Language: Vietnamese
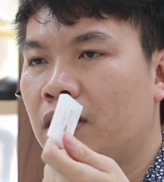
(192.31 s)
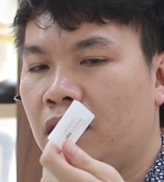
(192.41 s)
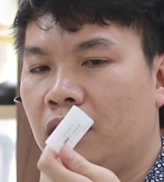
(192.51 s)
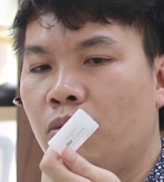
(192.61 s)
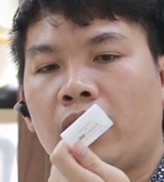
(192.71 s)
các
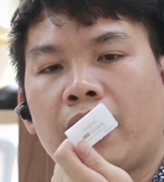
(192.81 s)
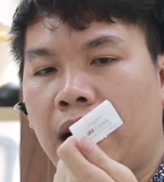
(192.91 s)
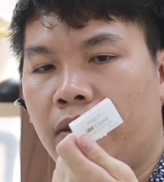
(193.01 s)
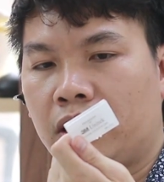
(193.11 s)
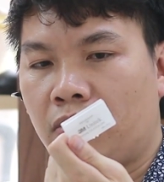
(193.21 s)
thứ mọi
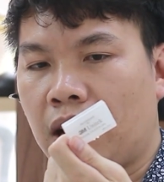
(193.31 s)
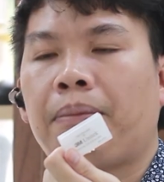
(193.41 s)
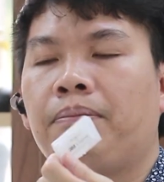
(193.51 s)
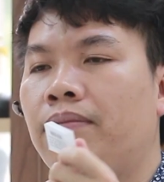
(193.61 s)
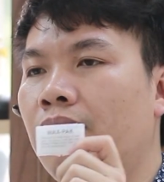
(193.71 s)
cái, hoặc trong
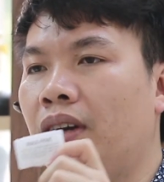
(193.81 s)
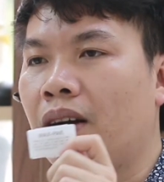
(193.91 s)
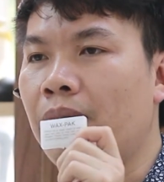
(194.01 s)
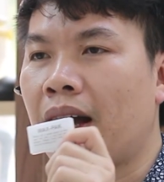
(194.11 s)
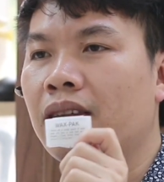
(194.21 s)
cặp để
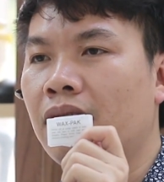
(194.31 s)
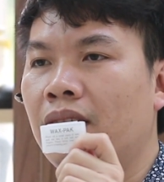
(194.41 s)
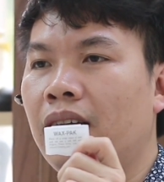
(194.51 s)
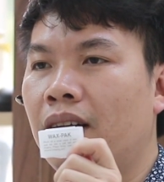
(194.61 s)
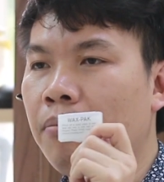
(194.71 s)
các bạn
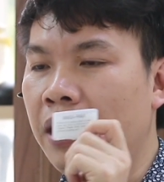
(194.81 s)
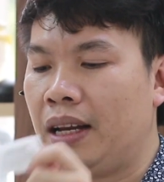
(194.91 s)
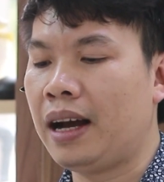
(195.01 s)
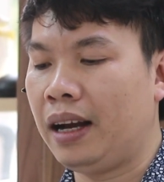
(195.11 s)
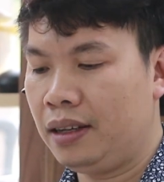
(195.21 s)
có thể là bịt
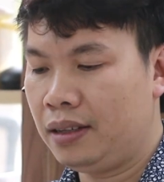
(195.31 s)
lại.